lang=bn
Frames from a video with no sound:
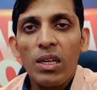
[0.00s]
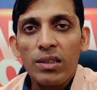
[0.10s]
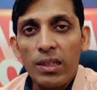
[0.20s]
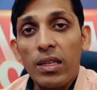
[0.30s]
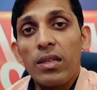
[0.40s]

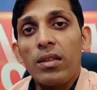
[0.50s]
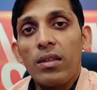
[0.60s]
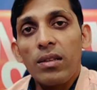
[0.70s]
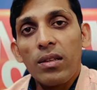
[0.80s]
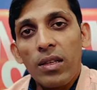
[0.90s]

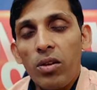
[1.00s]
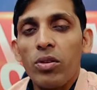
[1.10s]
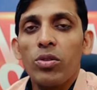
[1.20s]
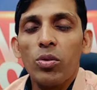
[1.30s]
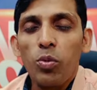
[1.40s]
তাদেরকেও
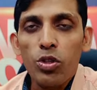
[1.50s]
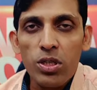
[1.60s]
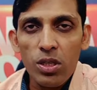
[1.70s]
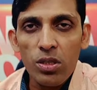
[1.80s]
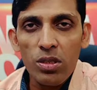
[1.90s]
কিন্তু
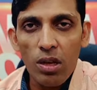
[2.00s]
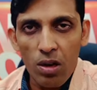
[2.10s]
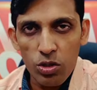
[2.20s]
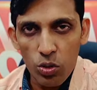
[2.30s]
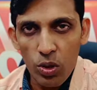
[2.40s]
পোস্টিং দেওয়া
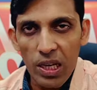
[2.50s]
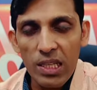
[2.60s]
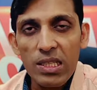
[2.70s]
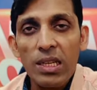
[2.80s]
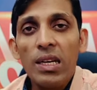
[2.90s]
শুরু হয়ে
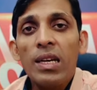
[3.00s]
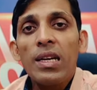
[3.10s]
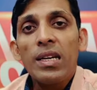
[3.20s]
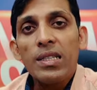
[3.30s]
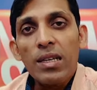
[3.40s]
গেছে
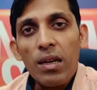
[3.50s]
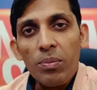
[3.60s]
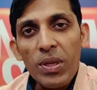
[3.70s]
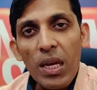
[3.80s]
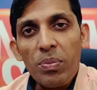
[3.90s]

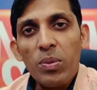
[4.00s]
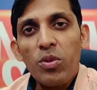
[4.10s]
বিআরপির পর